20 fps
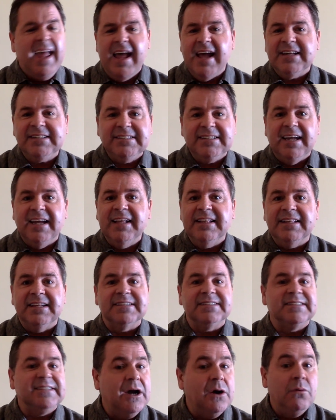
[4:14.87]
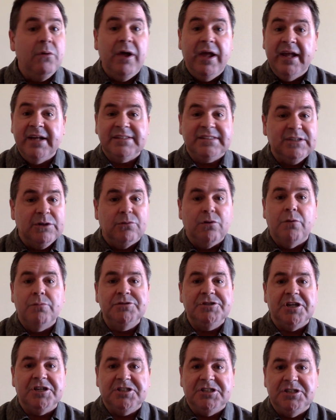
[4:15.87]
Essa é a intenção, esse é o
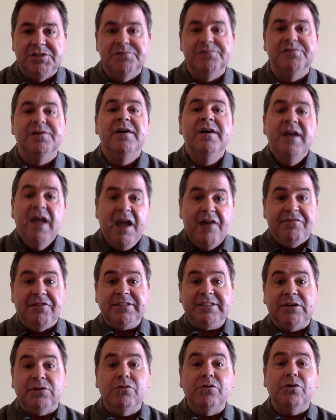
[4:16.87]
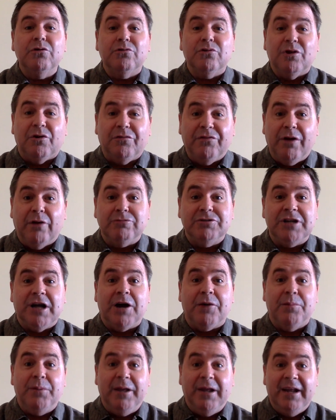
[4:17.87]
objetivo. É fazer com que o troféu
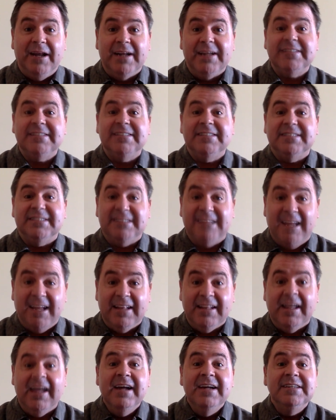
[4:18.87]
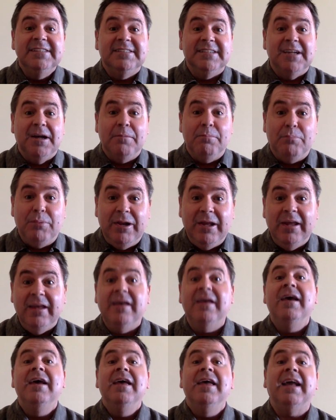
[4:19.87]
Thiago Pereira se estenda, se
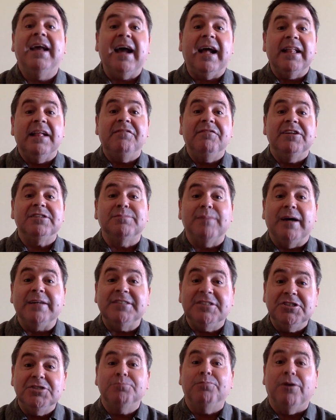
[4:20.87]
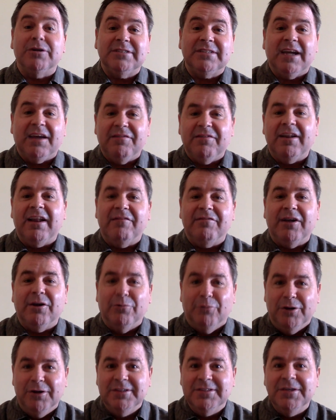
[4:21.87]
amplie e cada vez mais a gente possa revelar
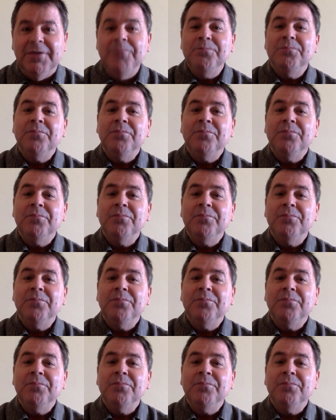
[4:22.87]
valores.